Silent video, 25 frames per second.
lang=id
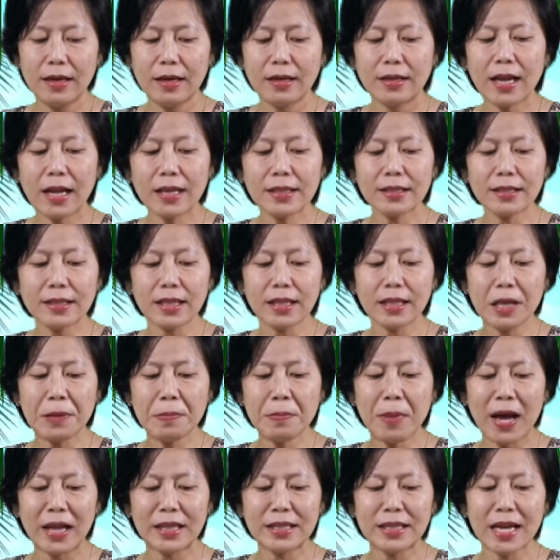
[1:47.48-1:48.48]
Dan
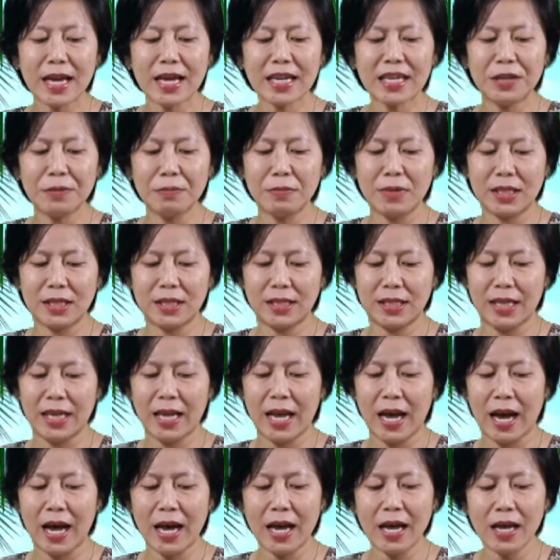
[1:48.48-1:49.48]
setibanya di
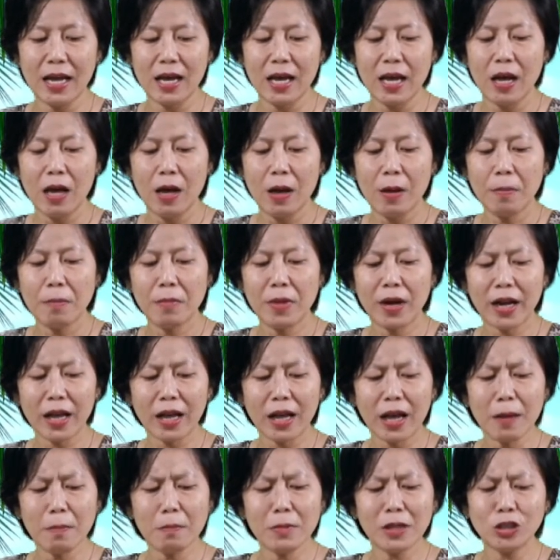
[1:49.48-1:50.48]
Misia,
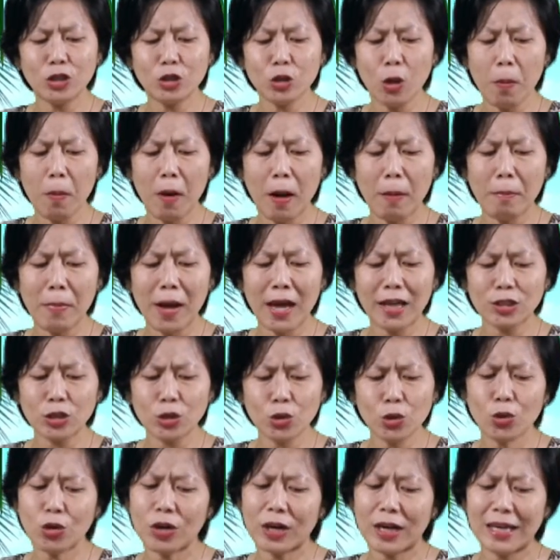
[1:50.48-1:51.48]
mereka mencoba
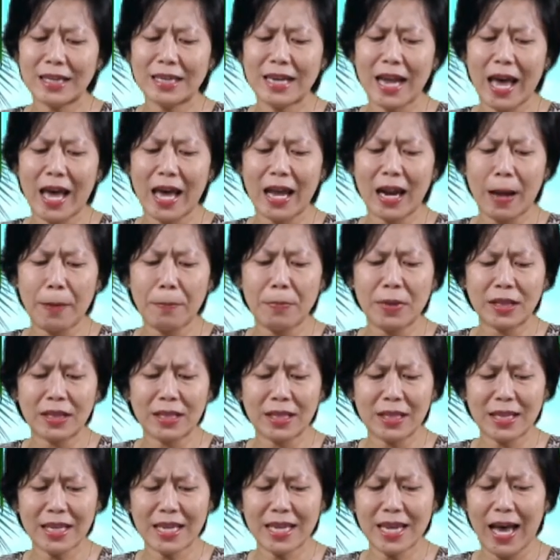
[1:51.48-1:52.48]
masuk ke daerah
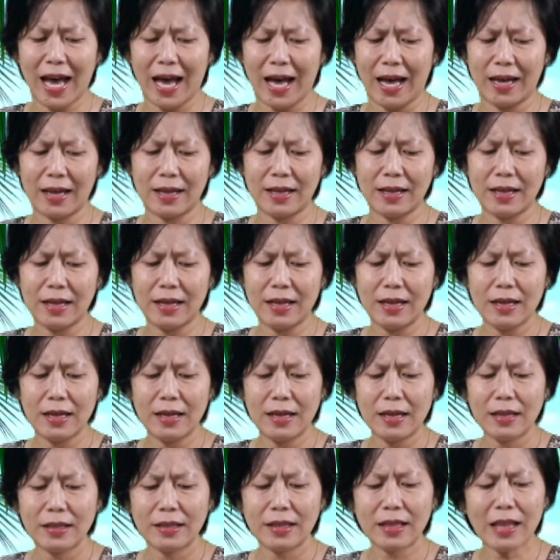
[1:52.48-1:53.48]
Bitinia,
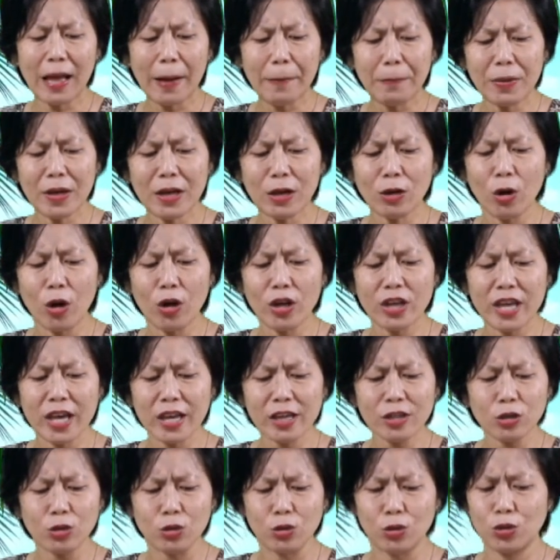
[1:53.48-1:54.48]
tetapi Roh
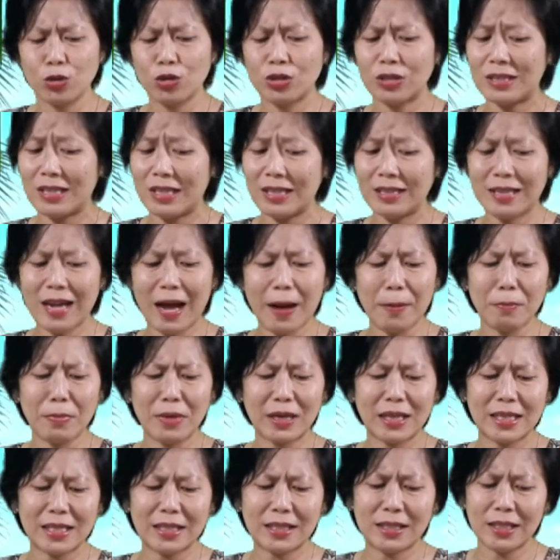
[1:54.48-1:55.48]
Yesus tidak
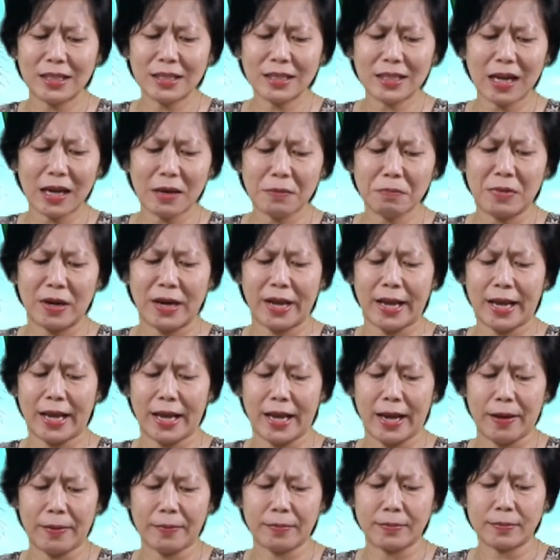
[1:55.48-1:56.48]
mengizinkan
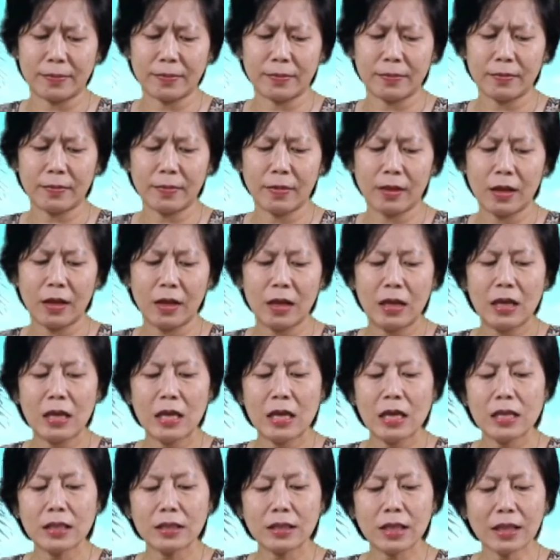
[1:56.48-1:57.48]
mereka.
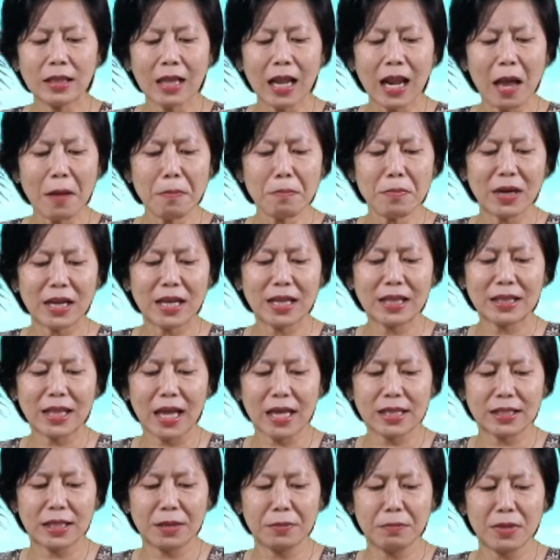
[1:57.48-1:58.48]
Setelah
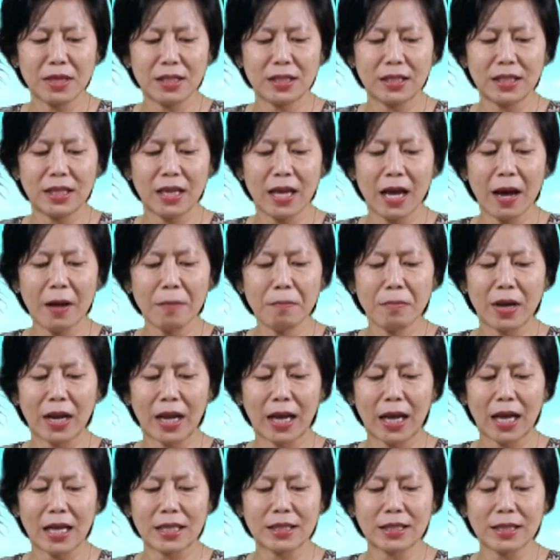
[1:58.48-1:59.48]
melintasi Misia,
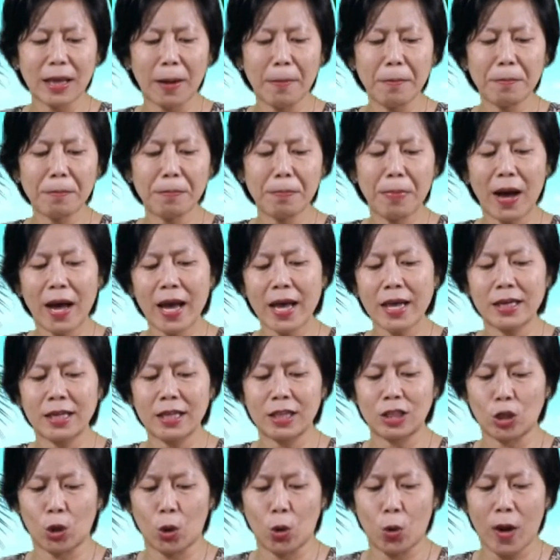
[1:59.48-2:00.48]
mereka sampai
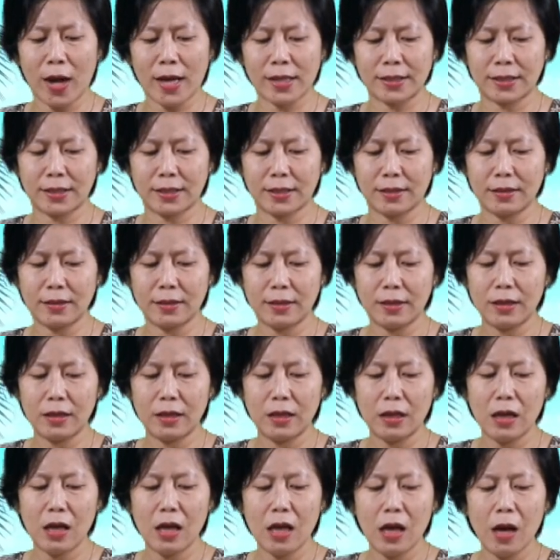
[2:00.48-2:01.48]
di Troas.
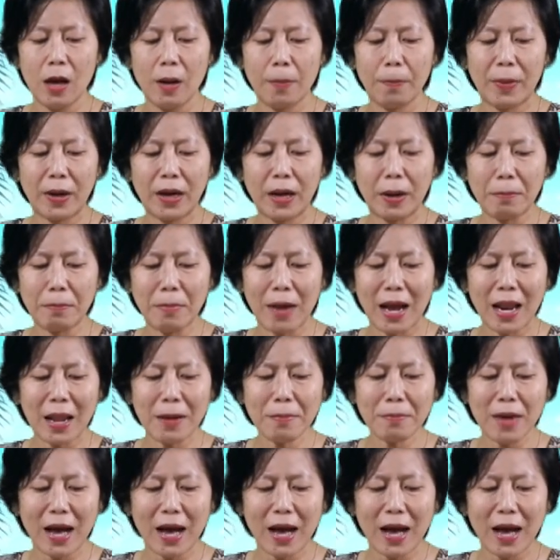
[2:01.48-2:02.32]
Pada malam